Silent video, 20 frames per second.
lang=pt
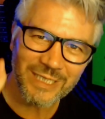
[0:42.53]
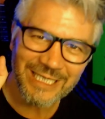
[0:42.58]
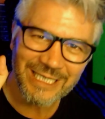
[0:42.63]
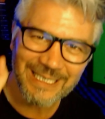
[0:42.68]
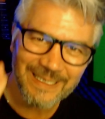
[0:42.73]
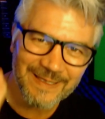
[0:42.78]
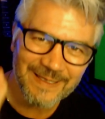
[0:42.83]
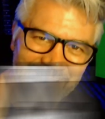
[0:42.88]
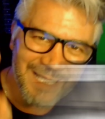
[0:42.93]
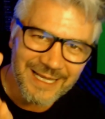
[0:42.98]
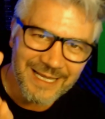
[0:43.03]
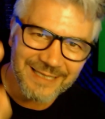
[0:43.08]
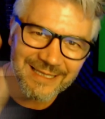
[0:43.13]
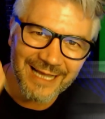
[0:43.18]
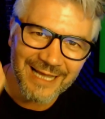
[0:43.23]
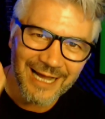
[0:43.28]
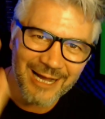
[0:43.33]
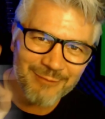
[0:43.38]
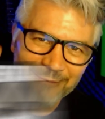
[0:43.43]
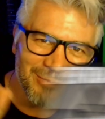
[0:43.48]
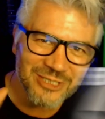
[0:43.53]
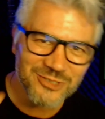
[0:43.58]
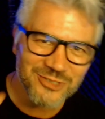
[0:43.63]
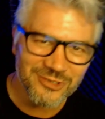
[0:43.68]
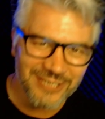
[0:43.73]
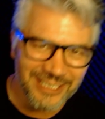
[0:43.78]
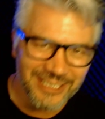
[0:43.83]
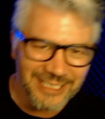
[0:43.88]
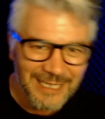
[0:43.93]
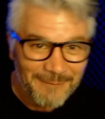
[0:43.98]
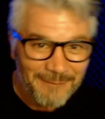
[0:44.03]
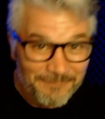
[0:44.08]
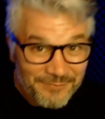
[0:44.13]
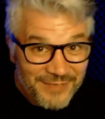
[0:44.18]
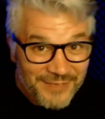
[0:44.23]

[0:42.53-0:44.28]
Entenda a Maçonaria,